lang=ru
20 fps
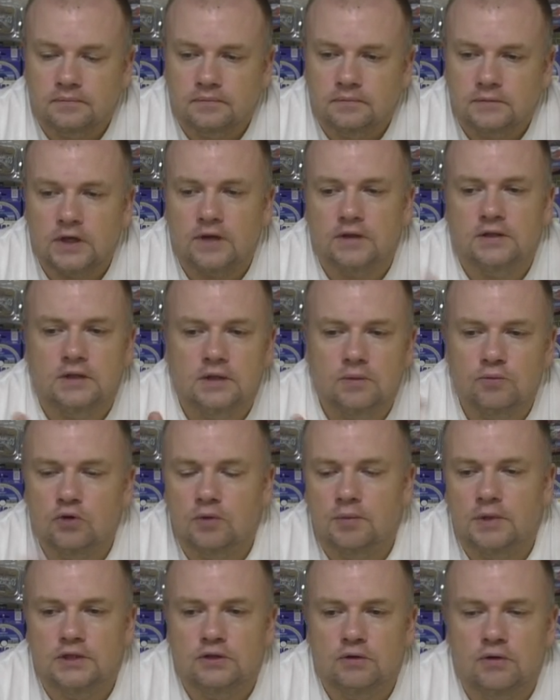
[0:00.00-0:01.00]
Давайте не
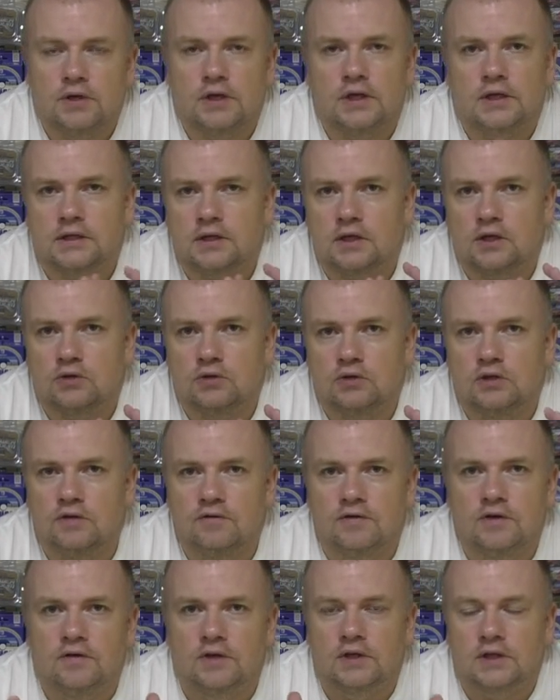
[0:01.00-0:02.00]
будем о теории, я сразу
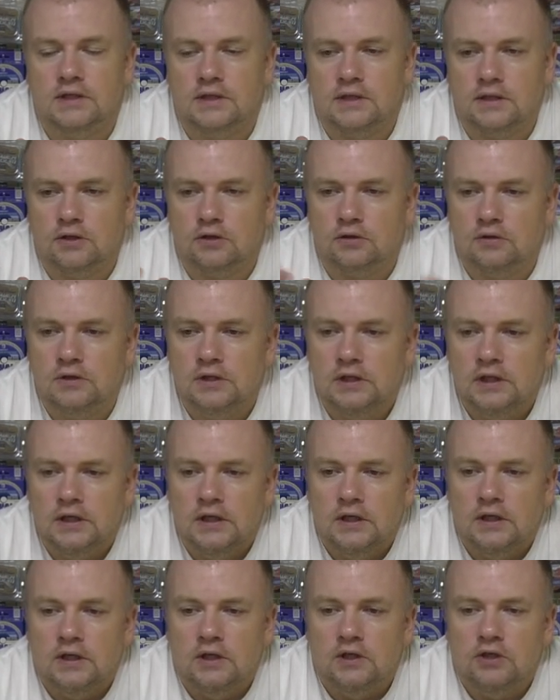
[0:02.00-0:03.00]
вывод расскажу.
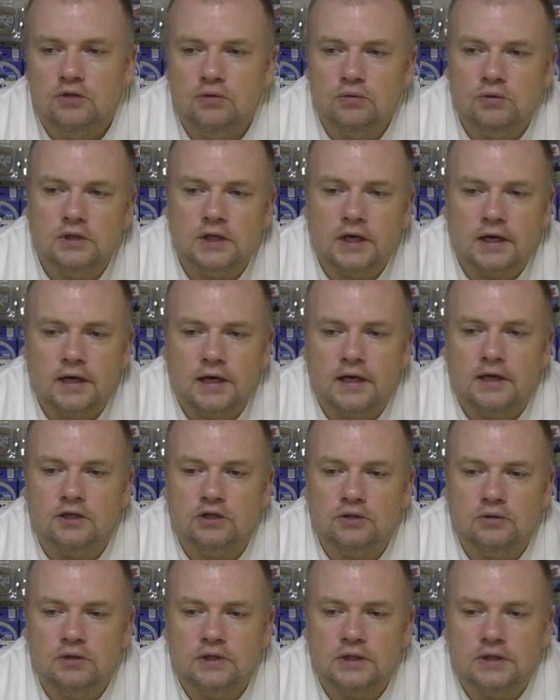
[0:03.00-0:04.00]
Суть такая,
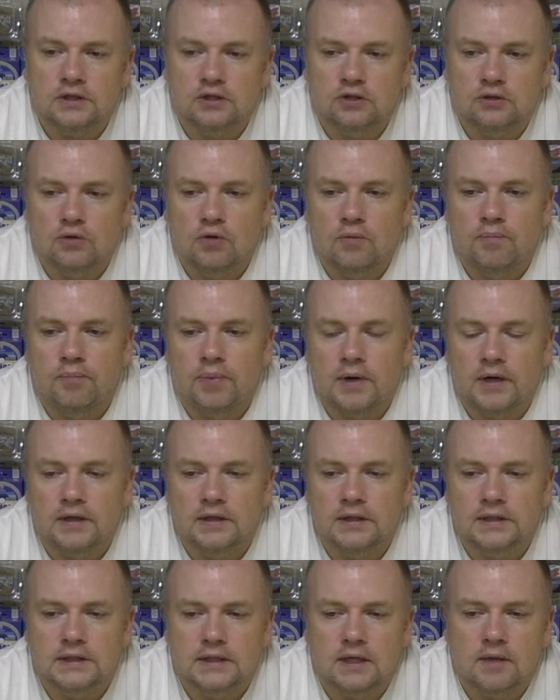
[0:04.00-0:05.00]
что, что
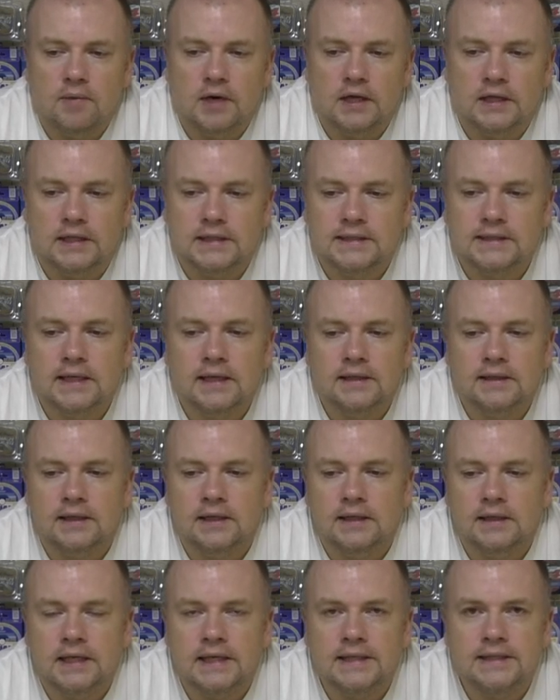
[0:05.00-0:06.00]
сама
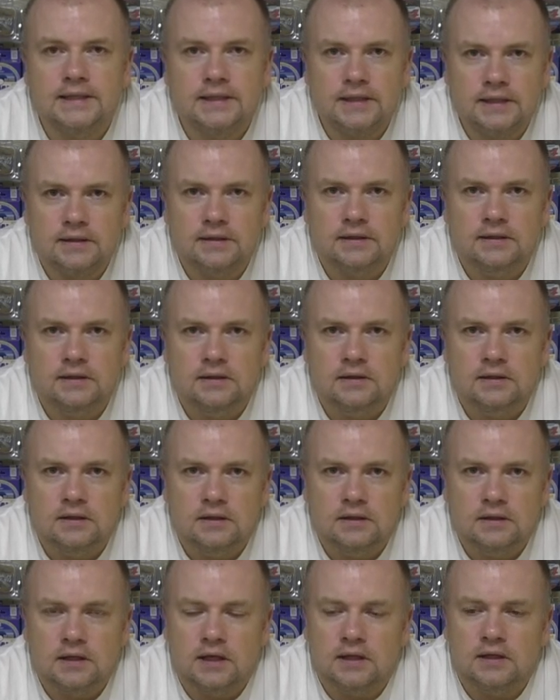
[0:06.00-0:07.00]
насадка на дне,
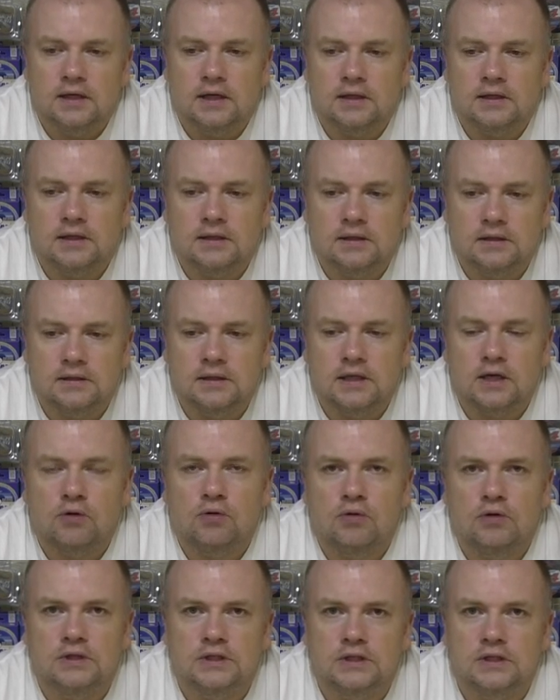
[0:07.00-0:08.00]
когда она
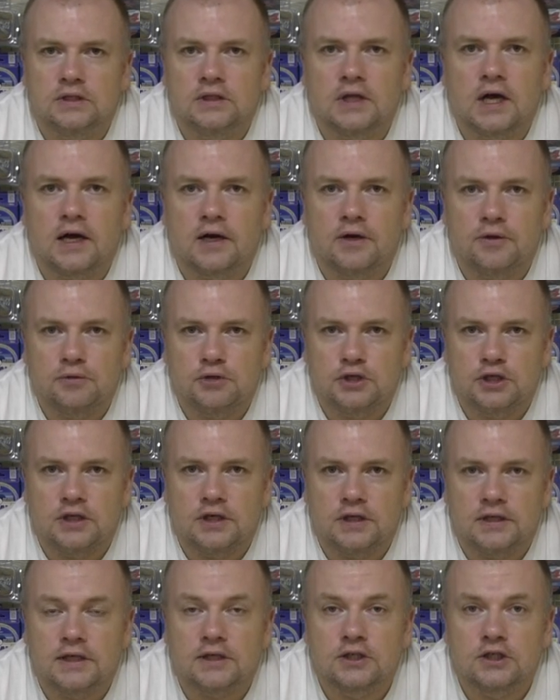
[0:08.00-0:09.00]
находится на
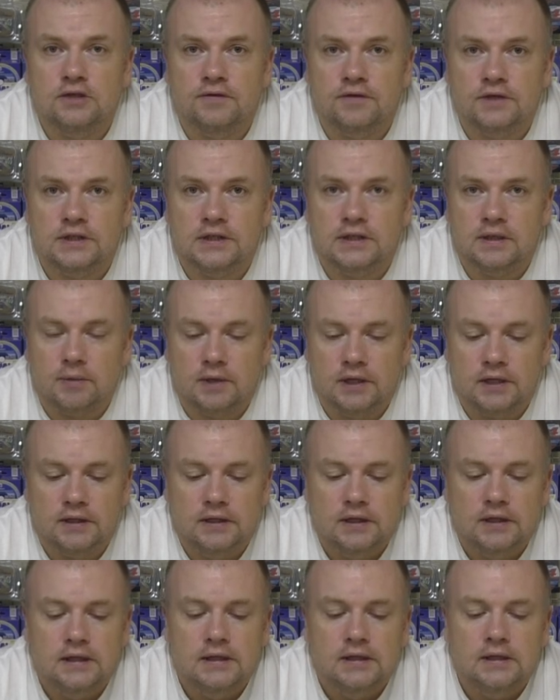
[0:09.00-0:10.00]
крючке, наживка сама,
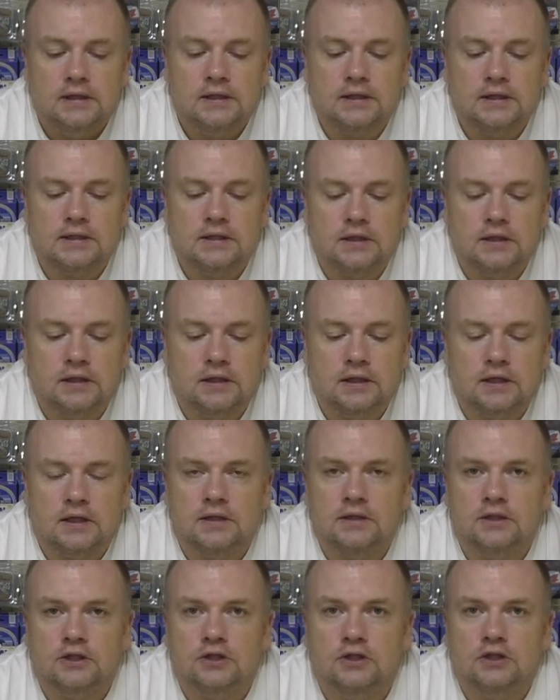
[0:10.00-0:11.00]
если она,
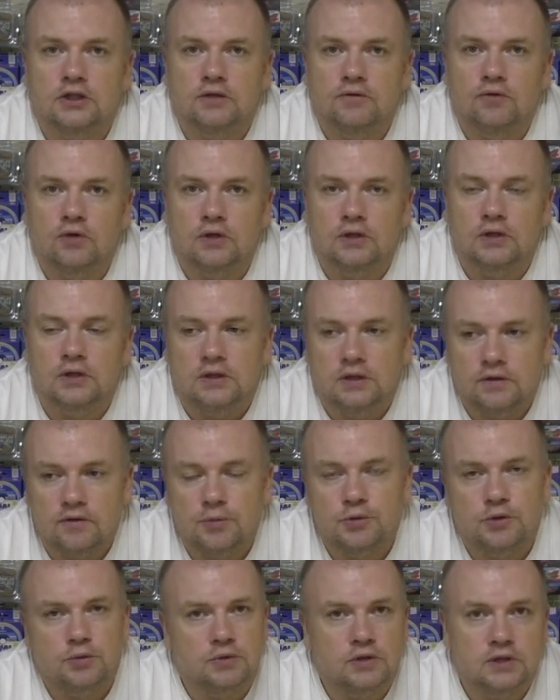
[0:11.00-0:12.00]
конечно, животное, да, в
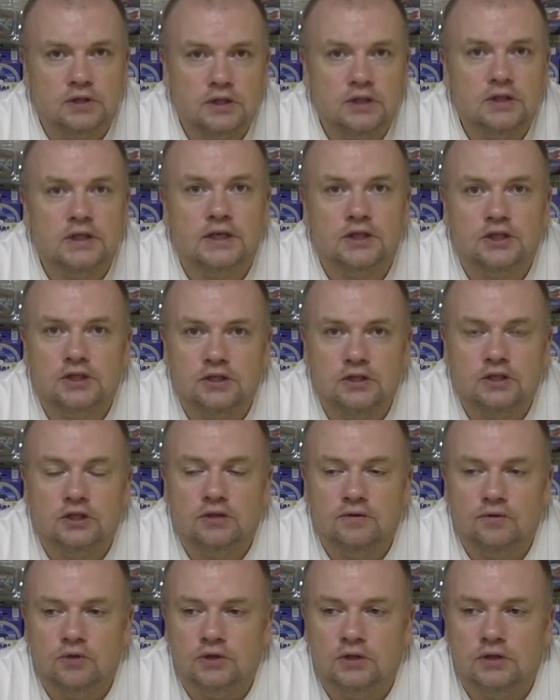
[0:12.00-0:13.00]
общем-то, да и даже и не
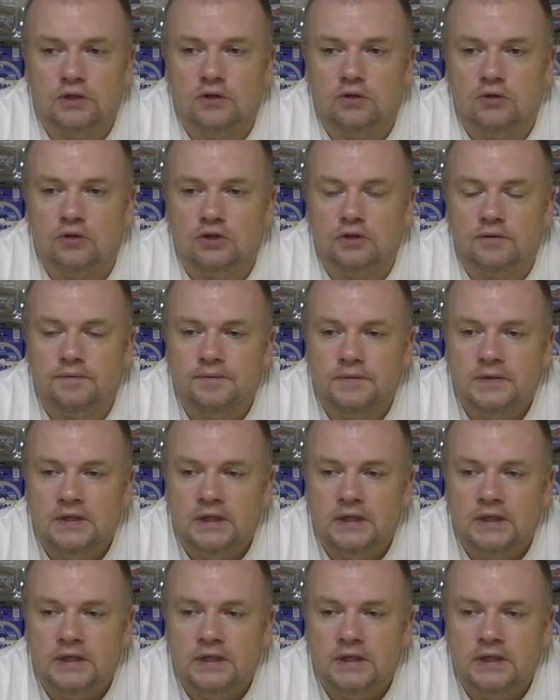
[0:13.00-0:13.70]
животное тоже –